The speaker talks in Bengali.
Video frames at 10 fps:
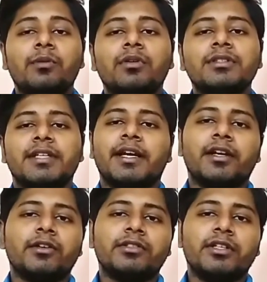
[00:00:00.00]
এবং
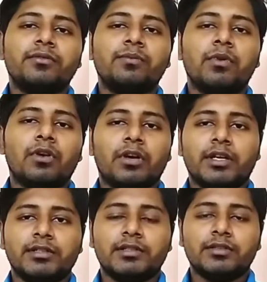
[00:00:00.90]
সেকেন্ড হচ্ছে
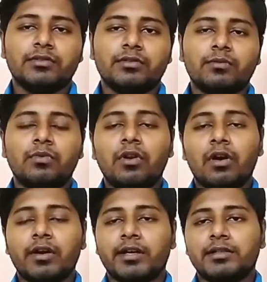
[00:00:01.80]
ব্লগার্সদের জন্য
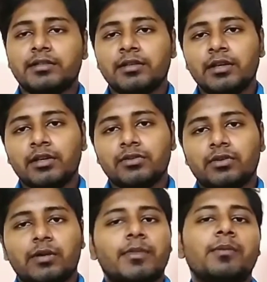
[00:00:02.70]
ব্লগার্স
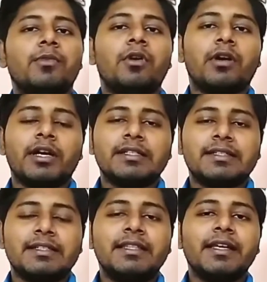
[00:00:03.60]
সো আমরা
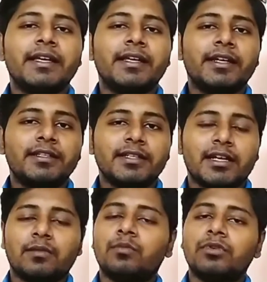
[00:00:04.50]
ব্লগার্সদের
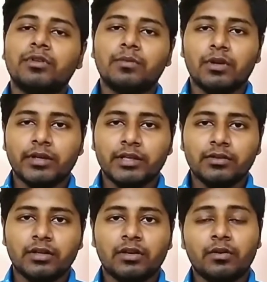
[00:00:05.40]
যারা মোটো ব্লগিং
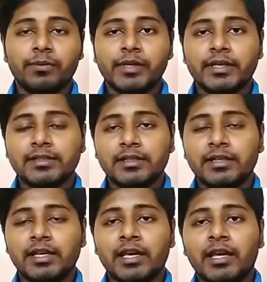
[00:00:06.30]
করে
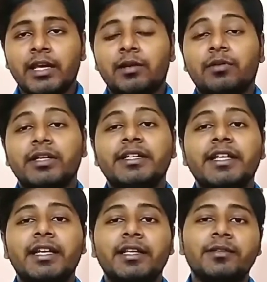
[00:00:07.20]
অবভিয়াসলি এবং
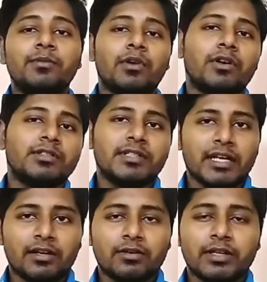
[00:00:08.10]
ডেলি ব্লগস
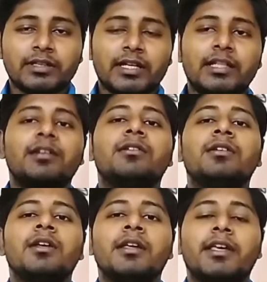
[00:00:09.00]
যারা করে
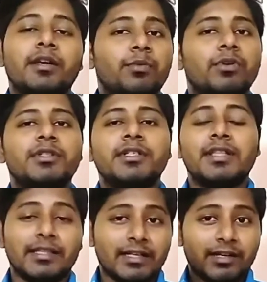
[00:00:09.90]
তাদেরকে বলছি
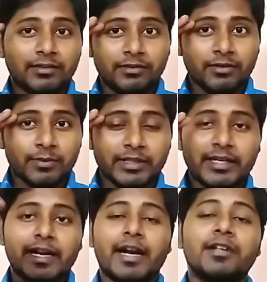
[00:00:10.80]
দাদা
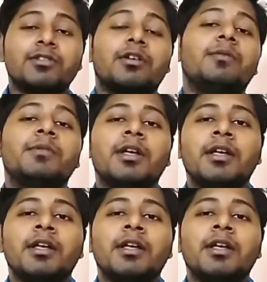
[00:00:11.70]
তোমাদের হ্যাটস অফ